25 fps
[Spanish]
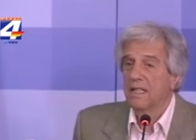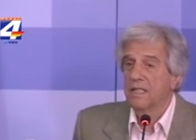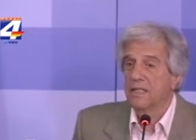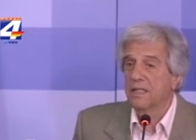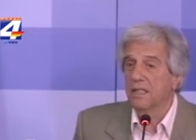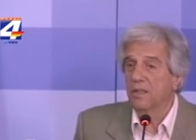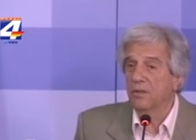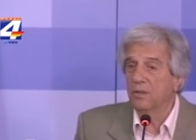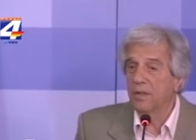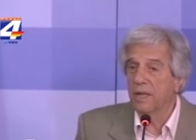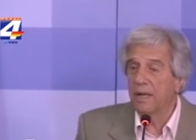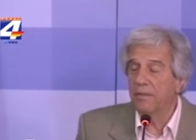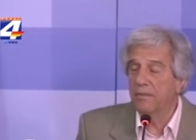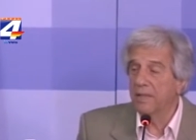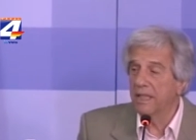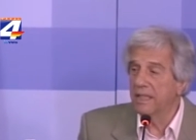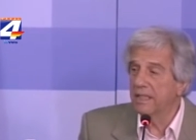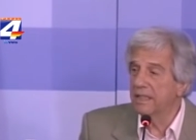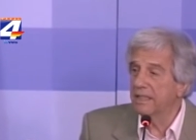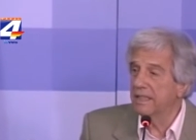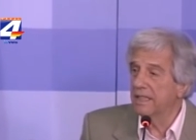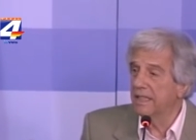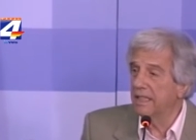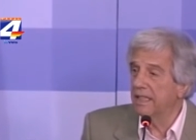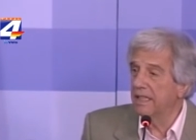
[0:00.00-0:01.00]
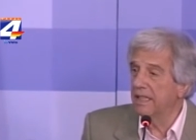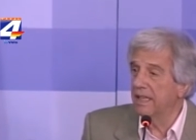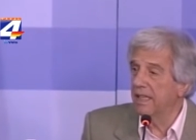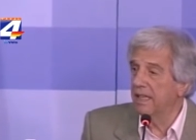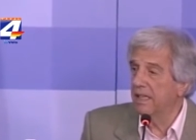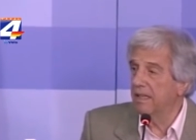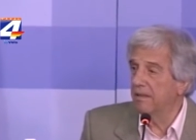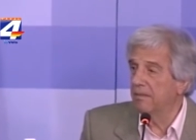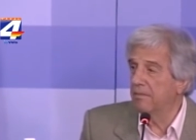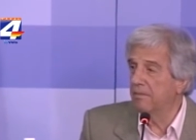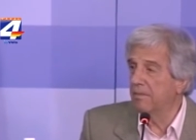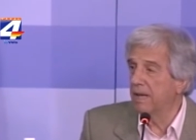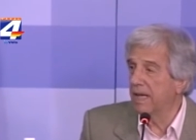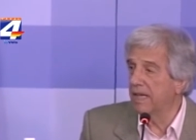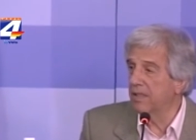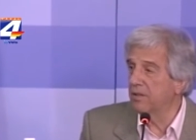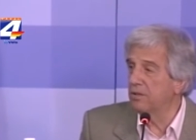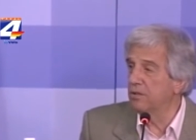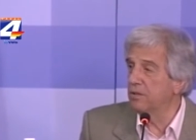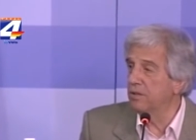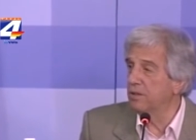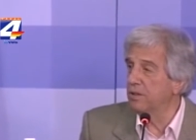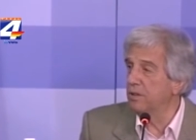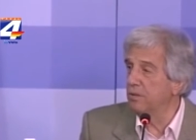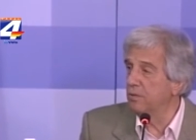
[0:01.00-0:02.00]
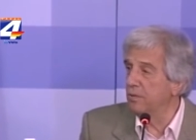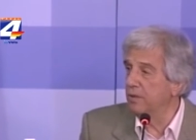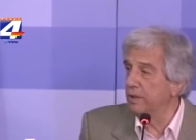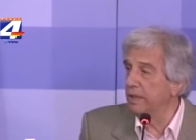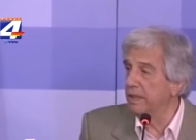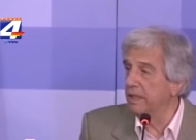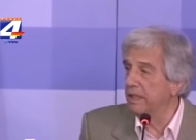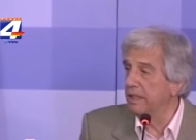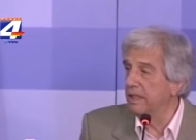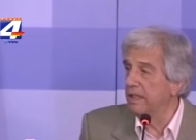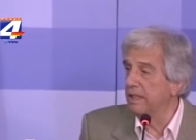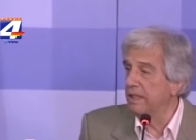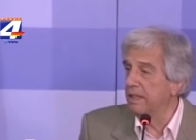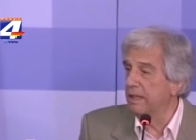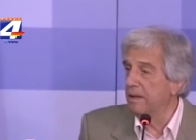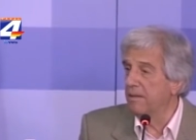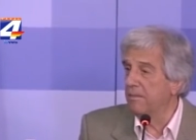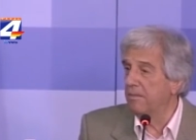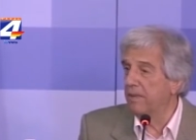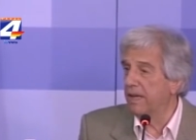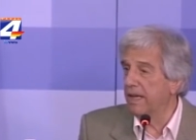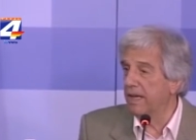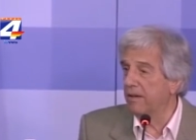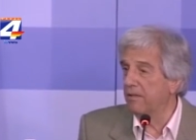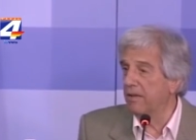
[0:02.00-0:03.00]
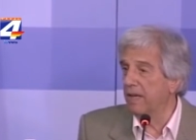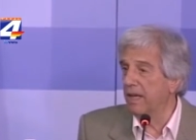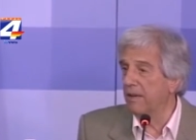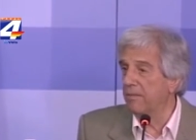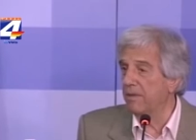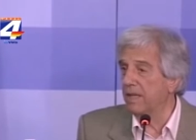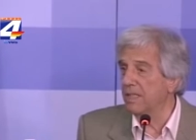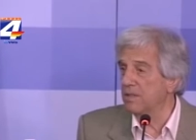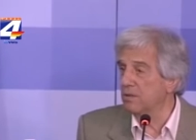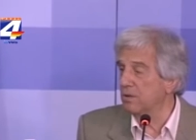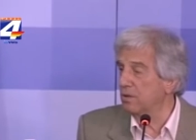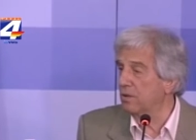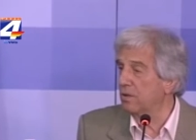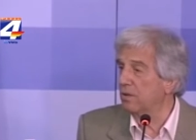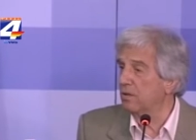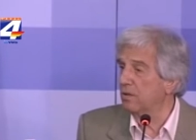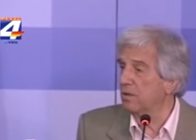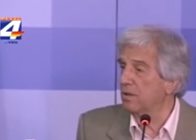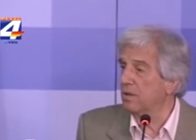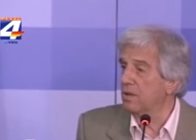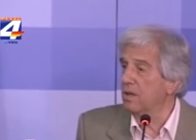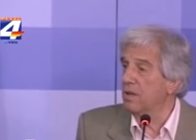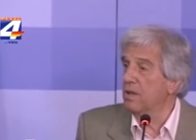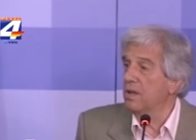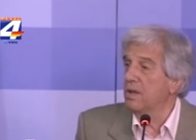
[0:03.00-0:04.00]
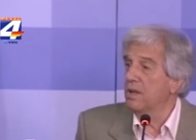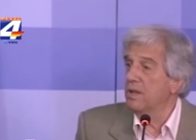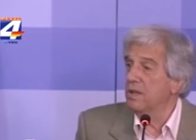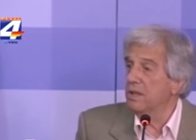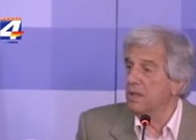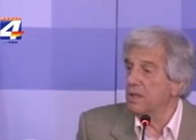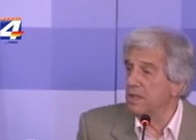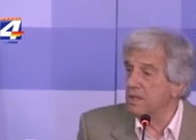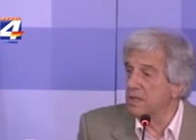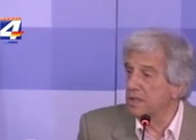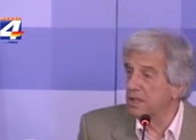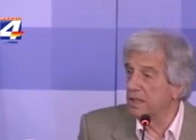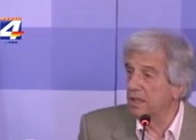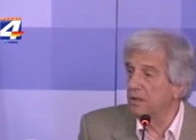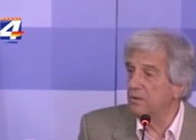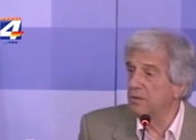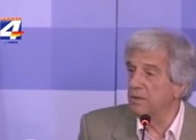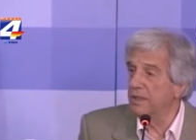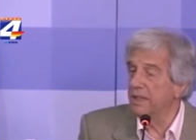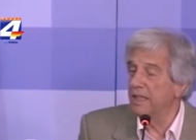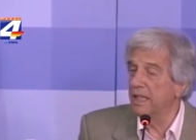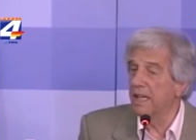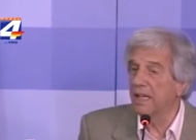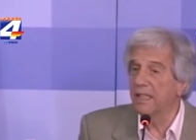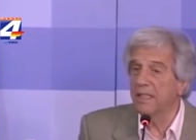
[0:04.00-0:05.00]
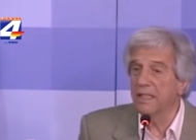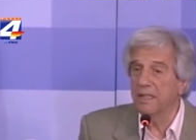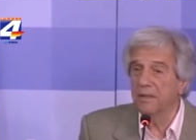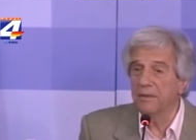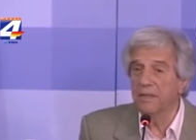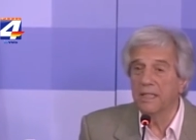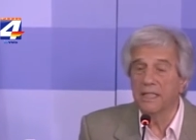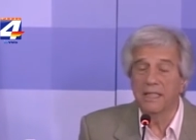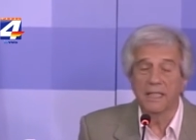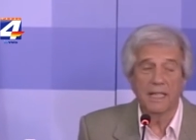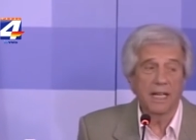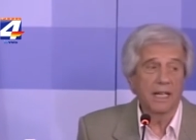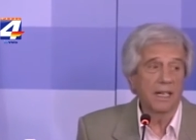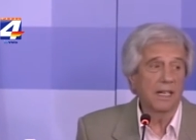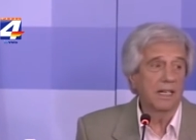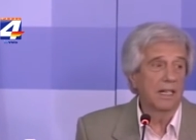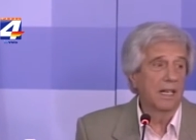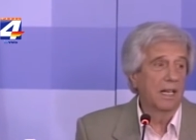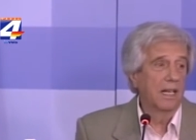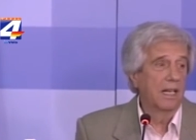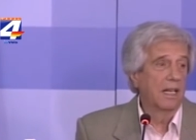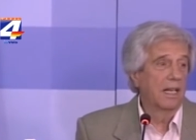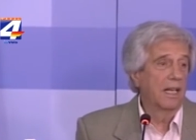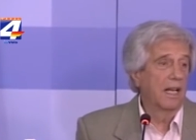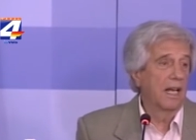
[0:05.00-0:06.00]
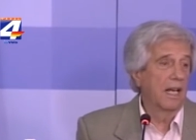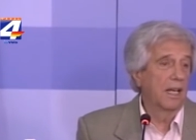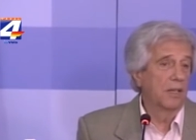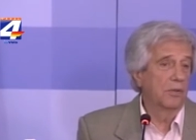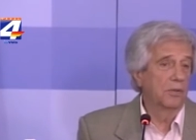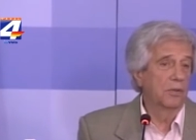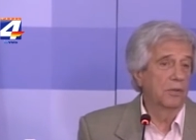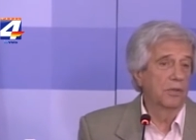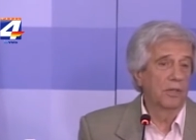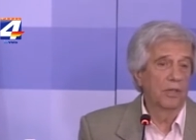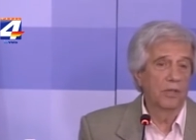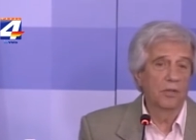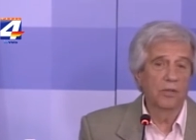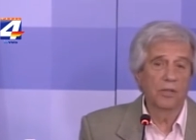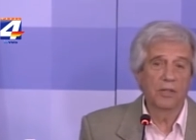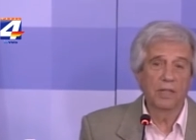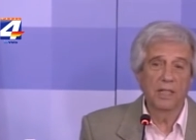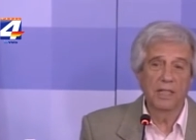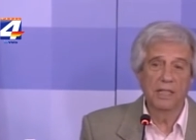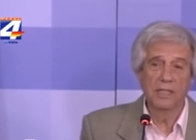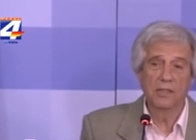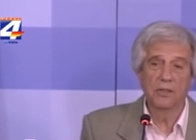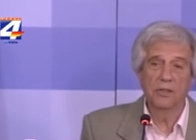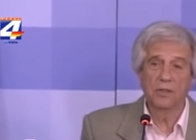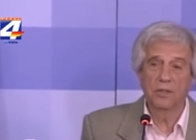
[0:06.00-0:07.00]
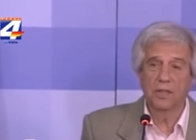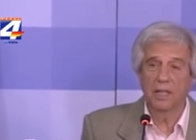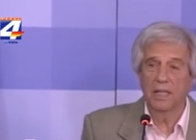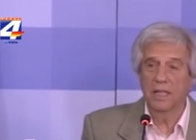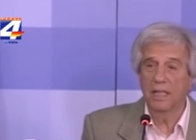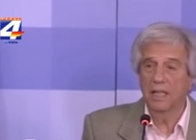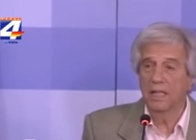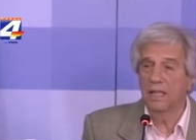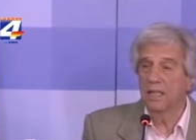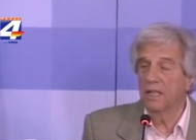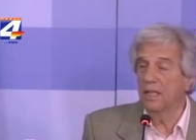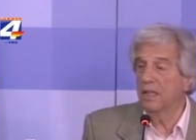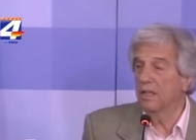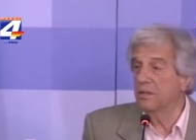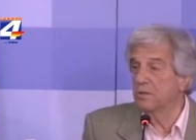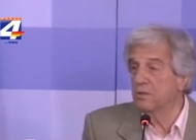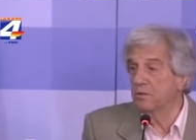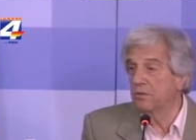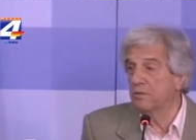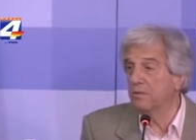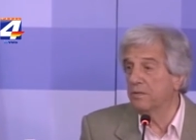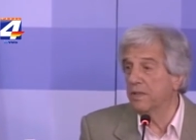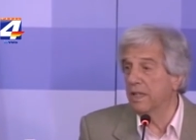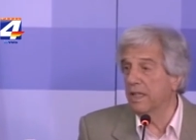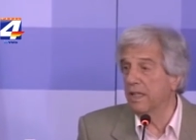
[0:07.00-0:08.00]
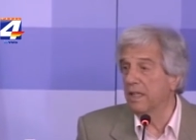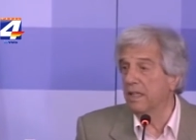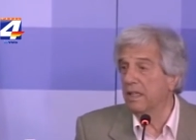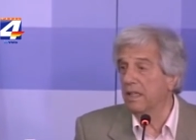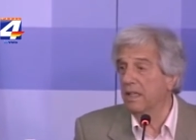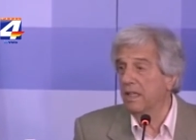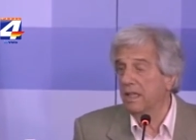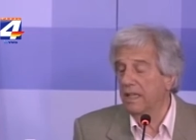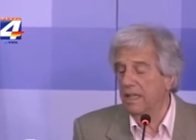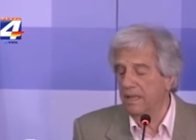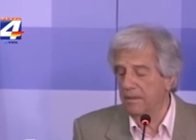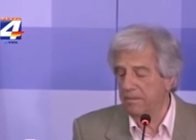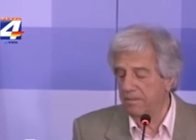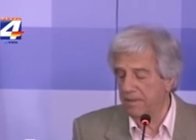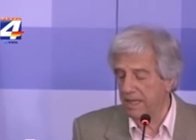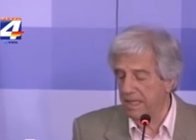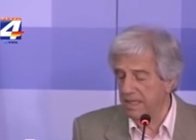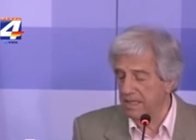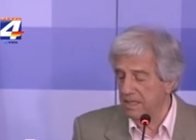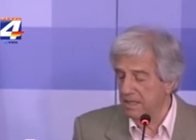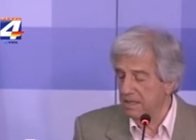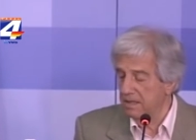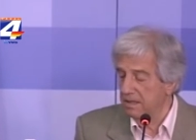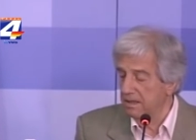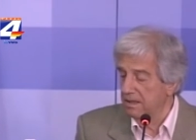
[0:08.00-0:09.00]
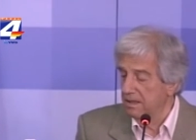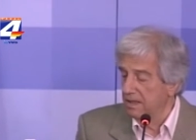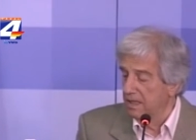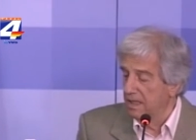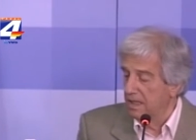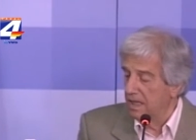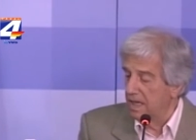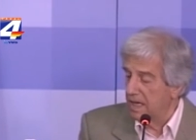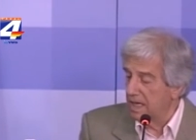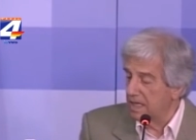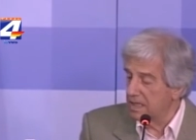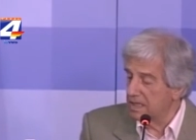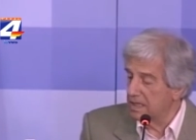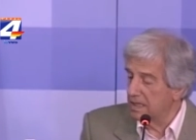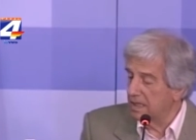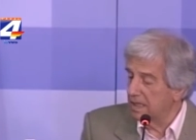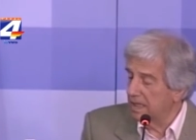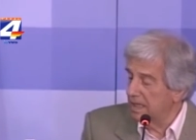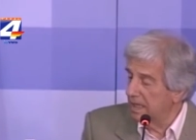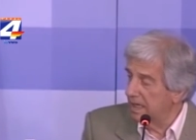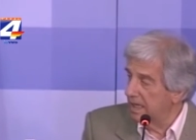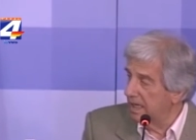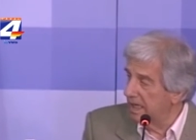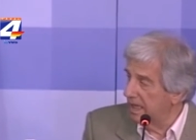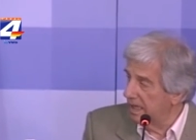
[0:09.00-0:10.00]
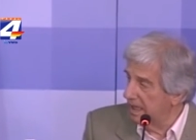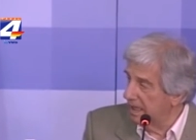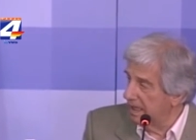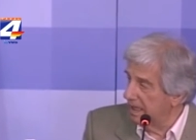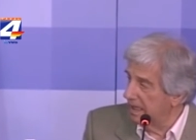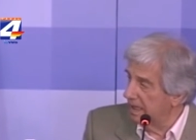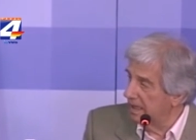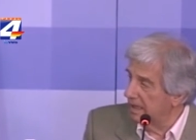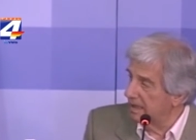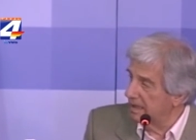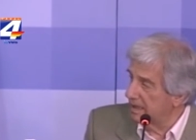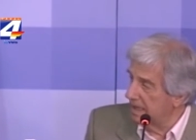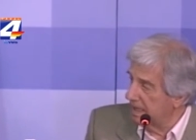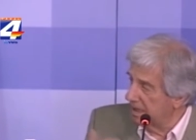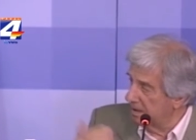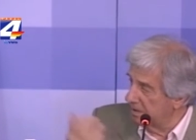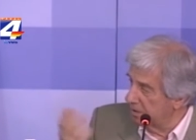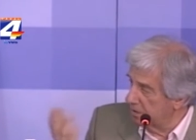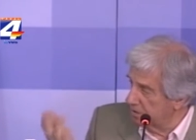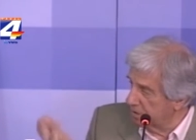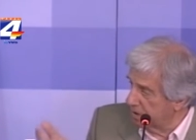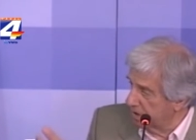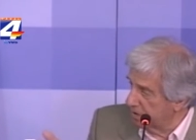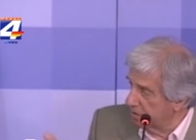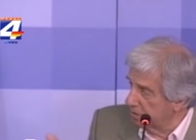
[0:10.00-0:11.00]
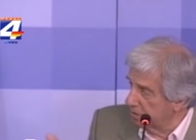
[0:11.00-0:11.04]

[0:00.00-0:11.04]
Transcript: seguramente va a contribuir para una mayor eh, seguridad y evitar algunos de los delitos que sufre el país. Así que están los